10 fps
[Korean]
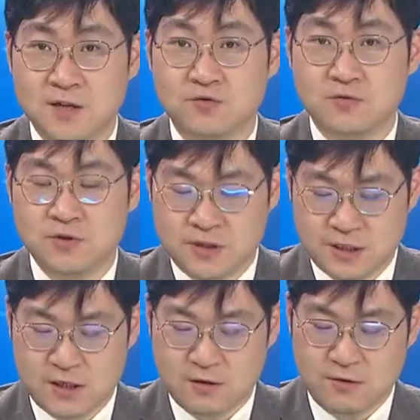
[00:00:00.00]
기준을
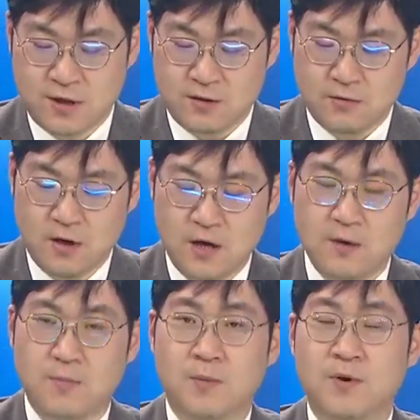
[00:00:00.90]
제시한 건데요.
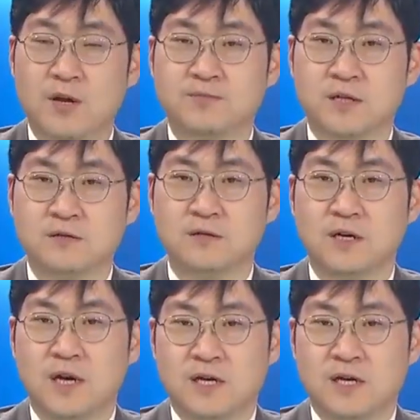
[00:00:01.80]
법원의 입장은